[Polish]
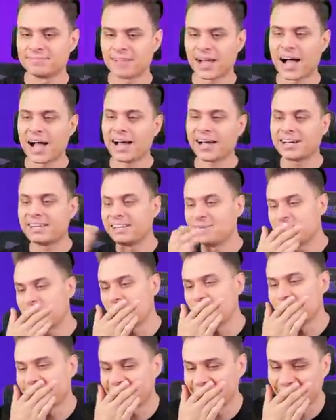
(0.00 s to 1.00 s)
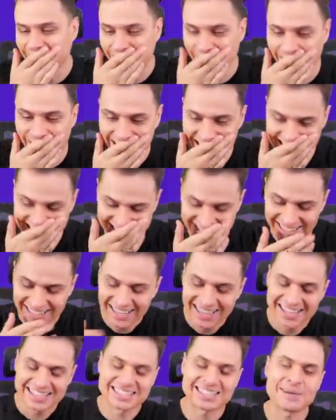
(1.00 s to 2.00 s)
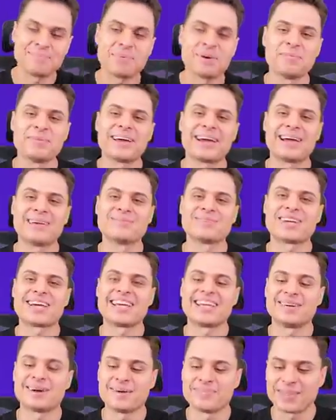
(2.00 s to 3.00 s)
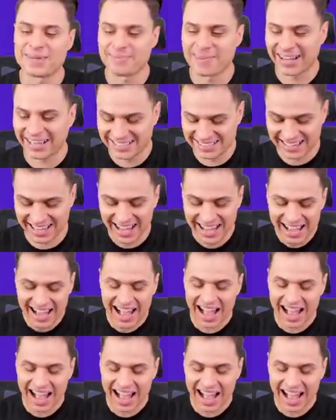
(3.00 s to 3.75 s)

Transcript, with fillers: Ach, punktu do kolet. Zapomniałem, że jej nie mam na maksa,